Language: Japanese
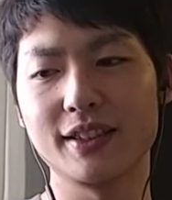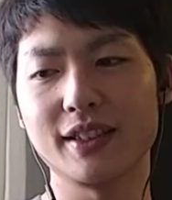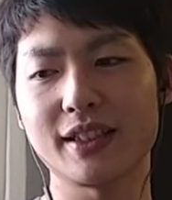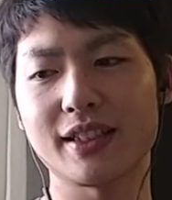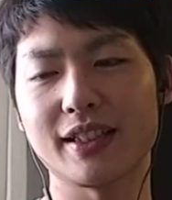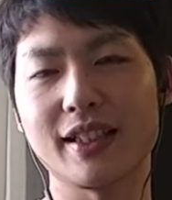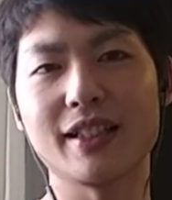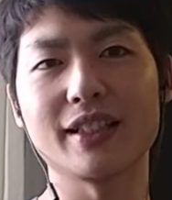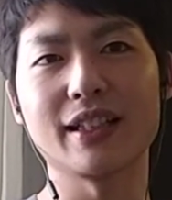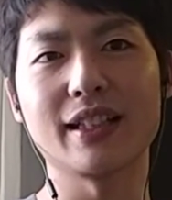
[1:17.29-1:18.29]
なんか
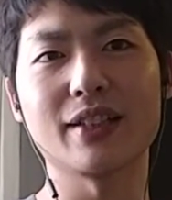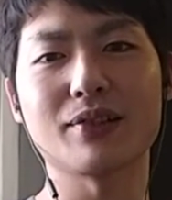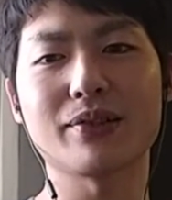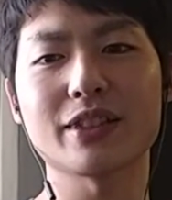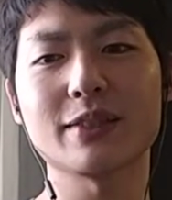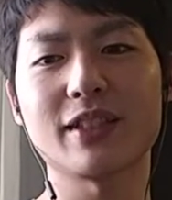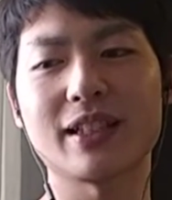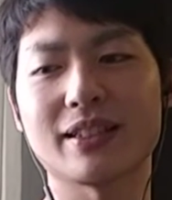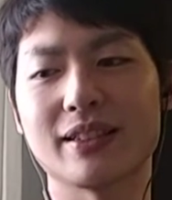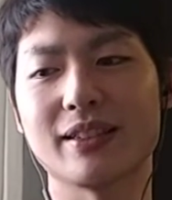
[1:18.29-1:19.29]
ね、えーここしば
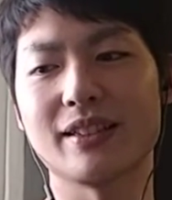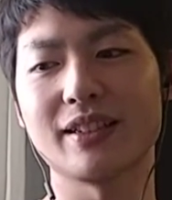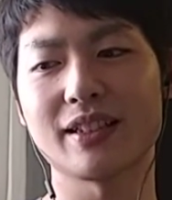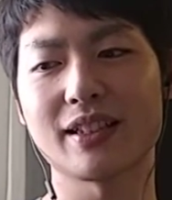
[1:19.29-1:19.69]
らく